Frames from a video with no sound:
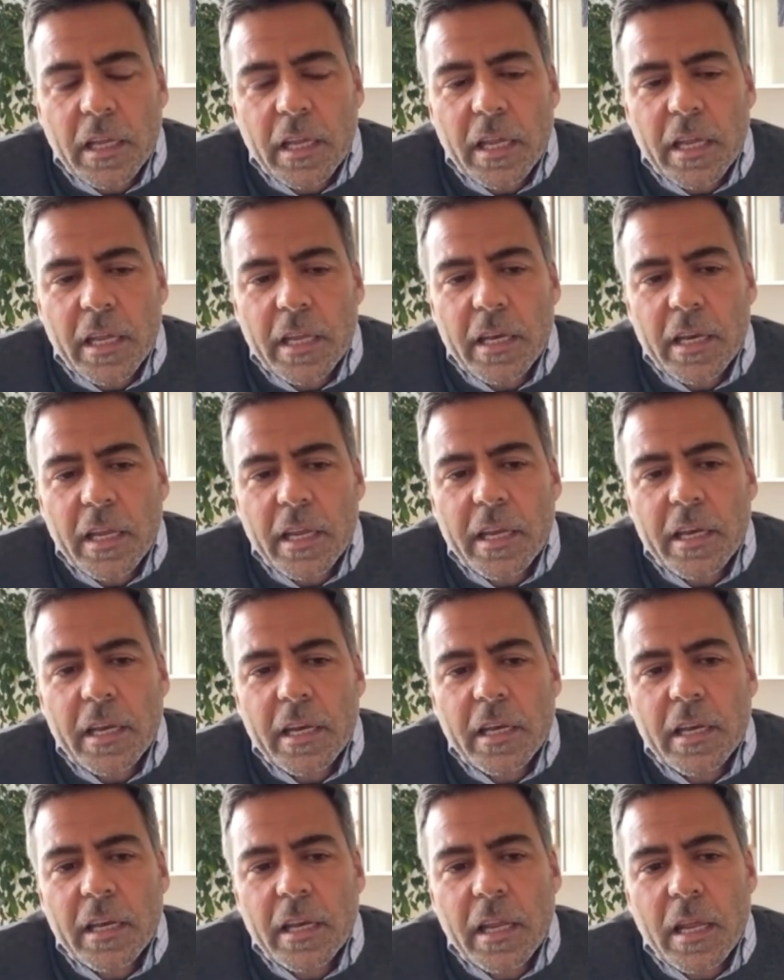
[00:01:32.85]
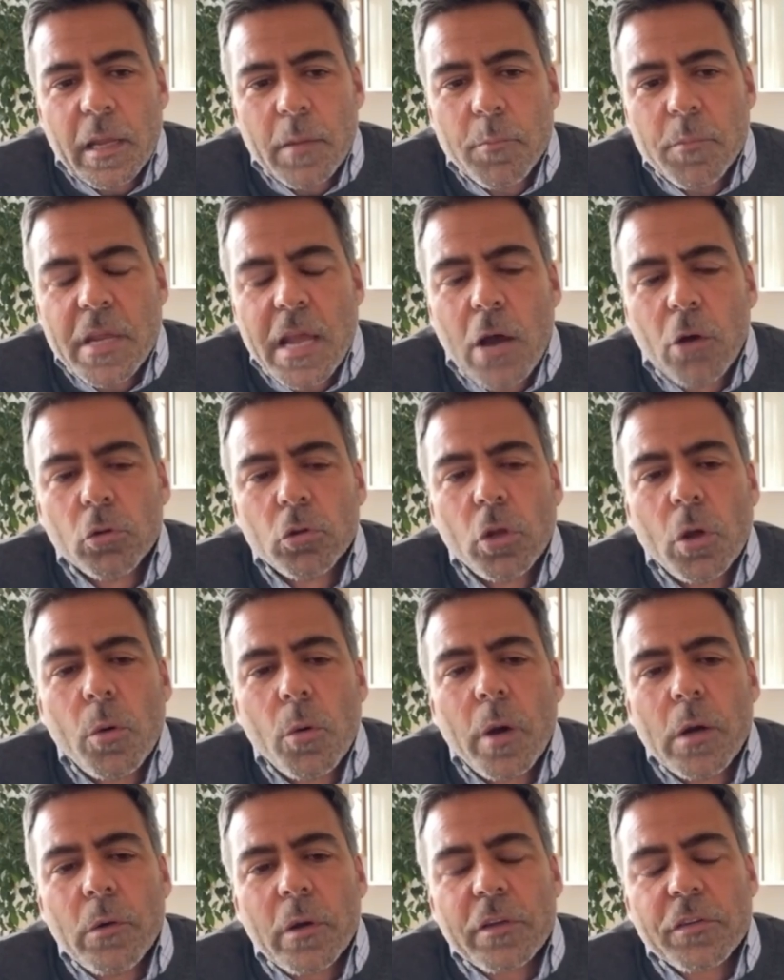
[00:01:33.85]
en, mi
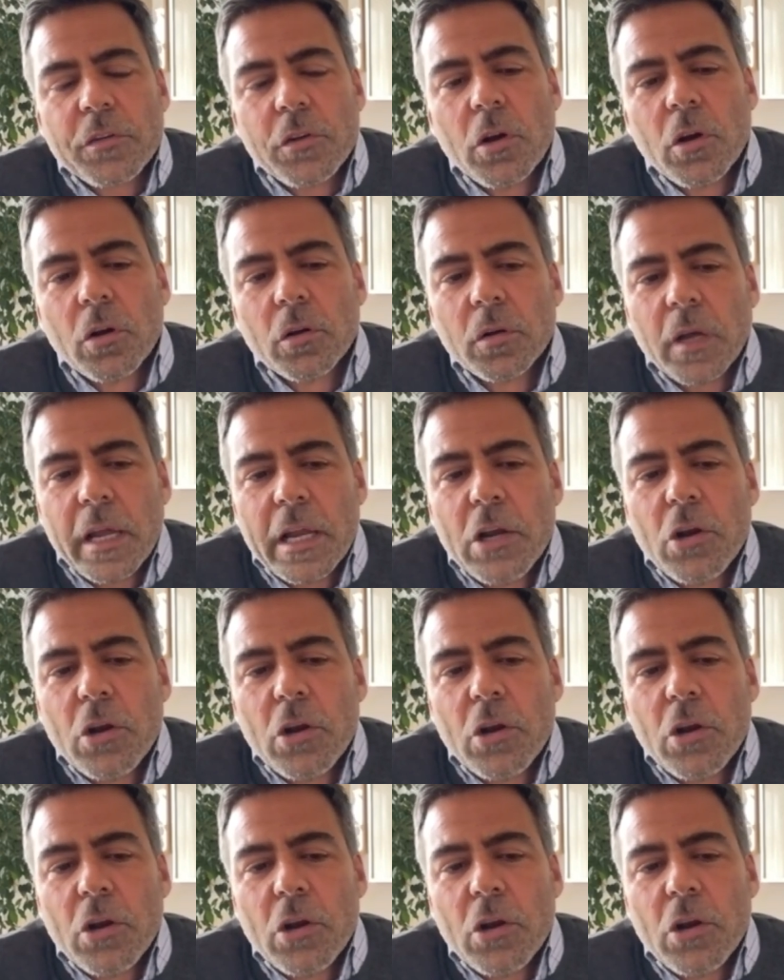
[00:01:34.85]
autoevaluación,